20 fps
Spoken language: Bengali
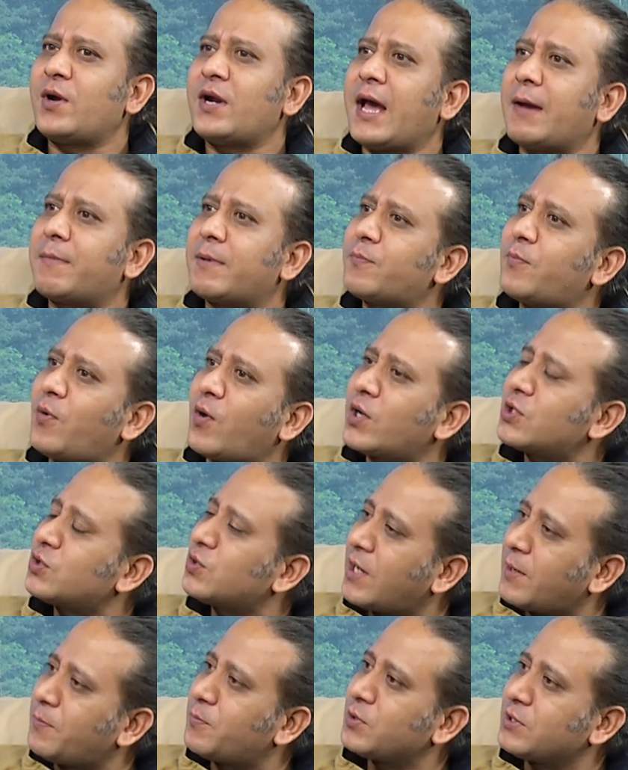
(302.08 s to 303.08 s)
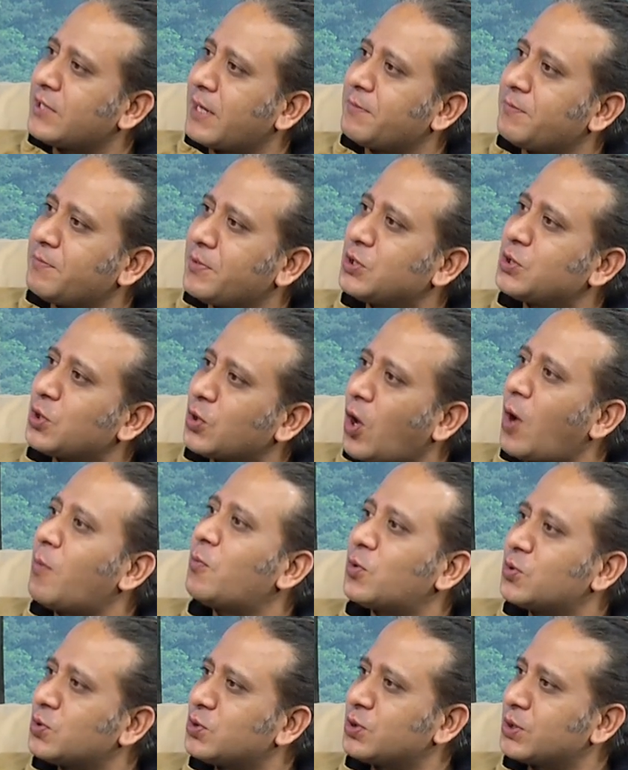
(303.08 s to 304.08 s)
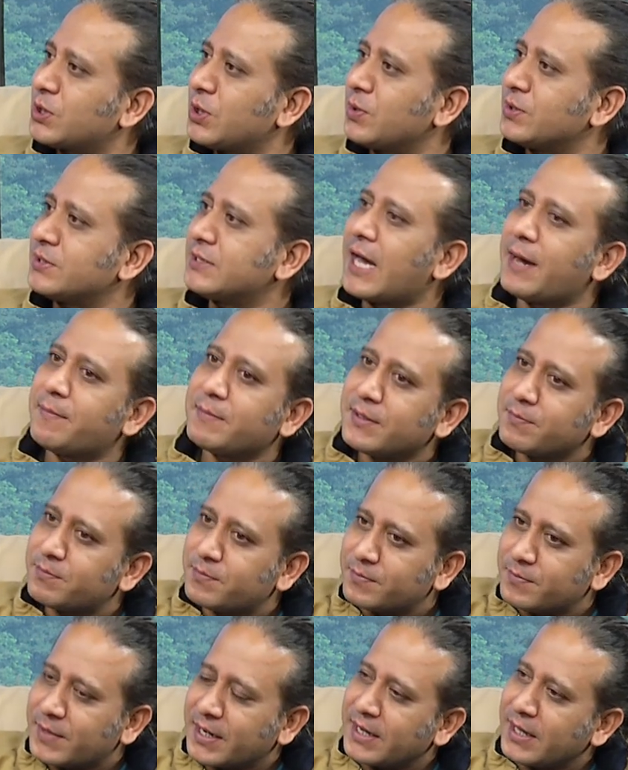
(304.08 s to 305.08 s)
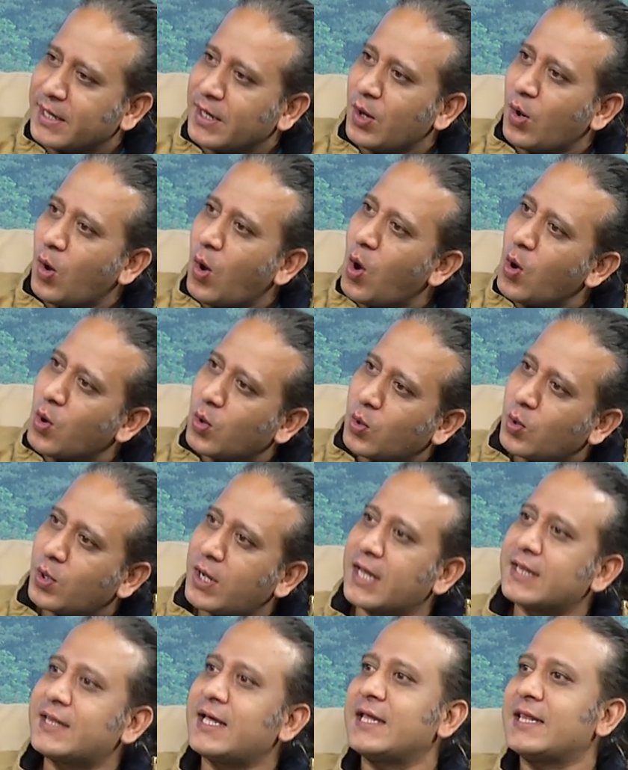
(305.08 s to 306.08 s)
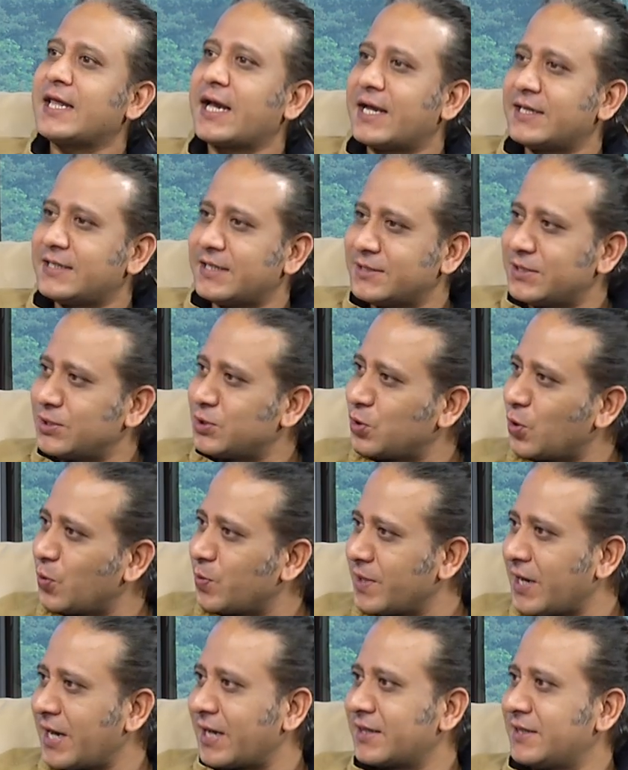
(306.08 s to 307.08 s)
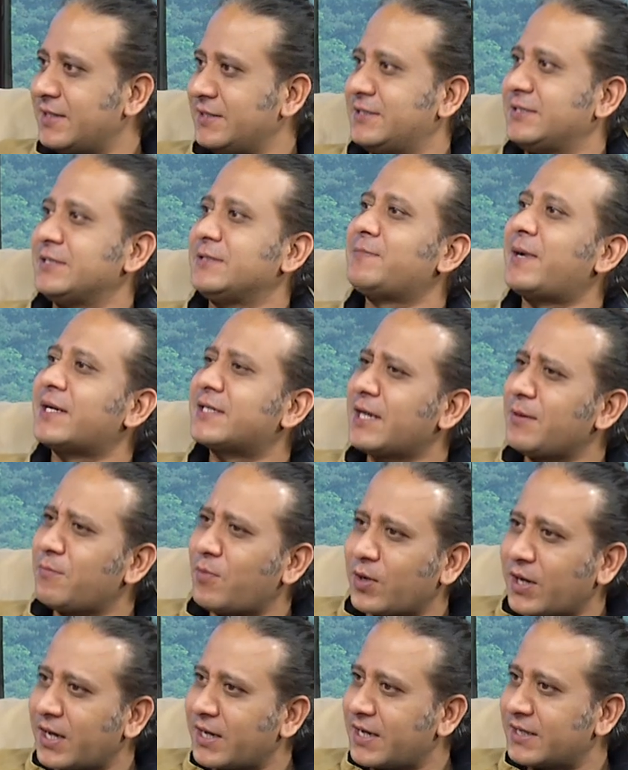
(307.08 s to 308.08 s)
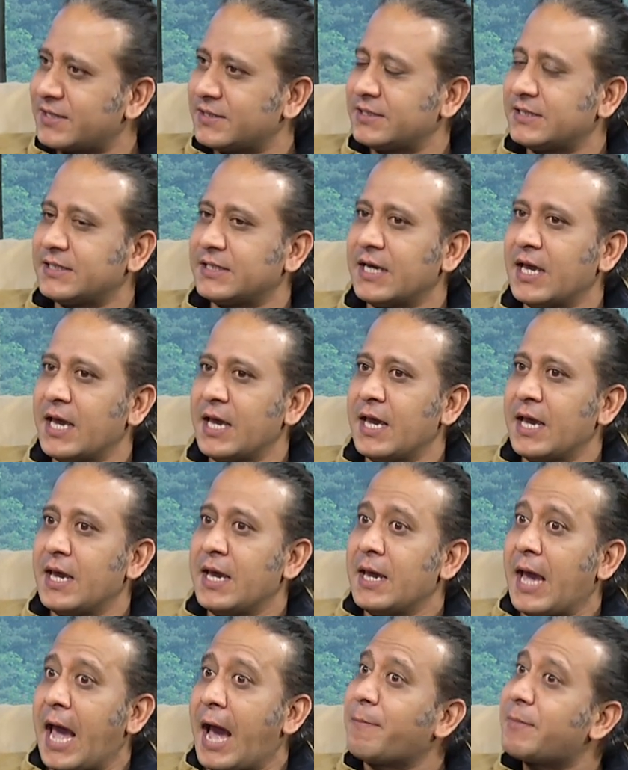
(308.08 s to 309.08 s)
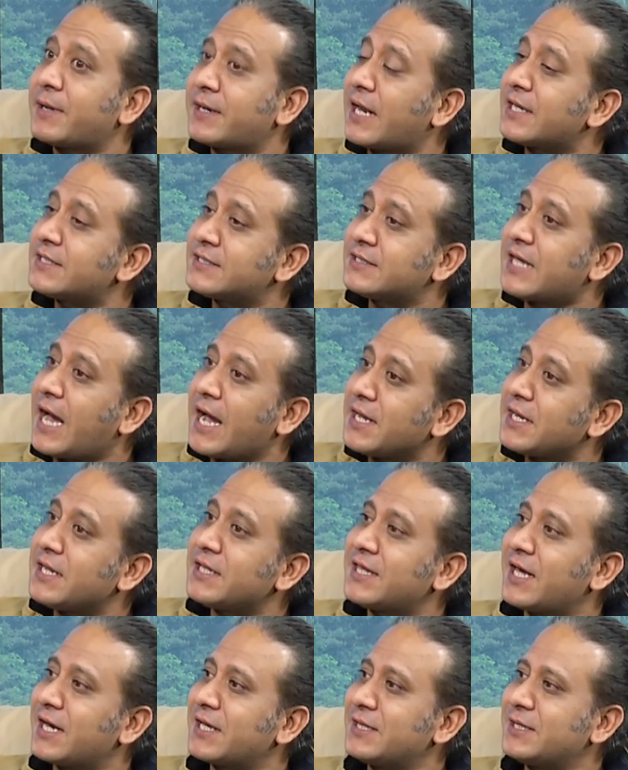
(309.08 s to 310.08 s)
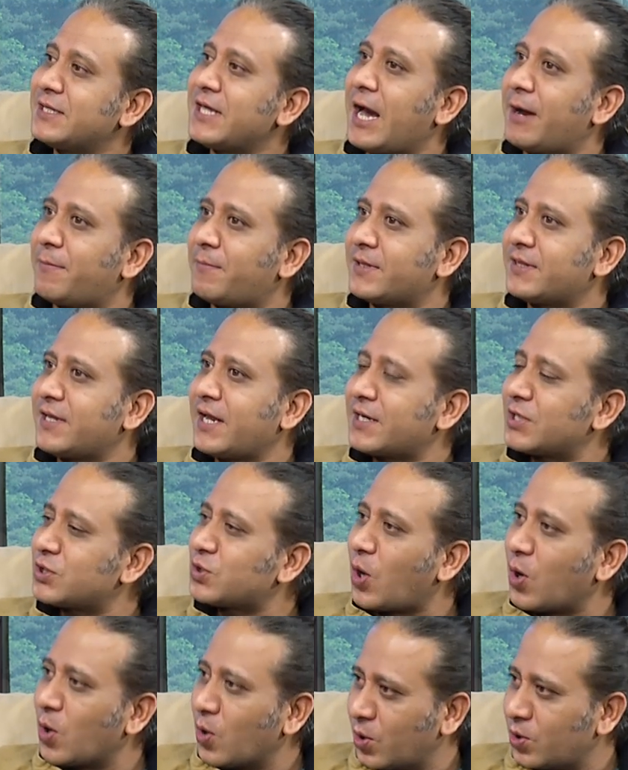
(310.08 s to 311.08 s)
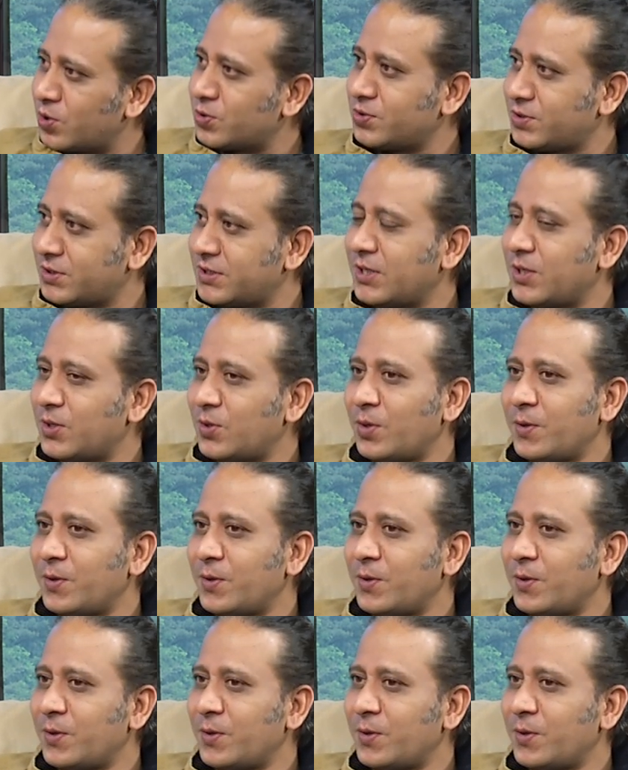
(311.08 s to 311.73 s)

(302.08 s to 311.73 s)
না আমার পড়াশোনার প্রতি আমি ভীষণ অমনোযোগী হয়েছি আমি মানে অঙ্ক খাতায় দেখা যাচ্ছে ছবি আঁকতেছি বাসায় বকায় খাচ্ছি আমি ক্লাস নাইনে থাকতে আমাদের একটা সংগঠন ছিল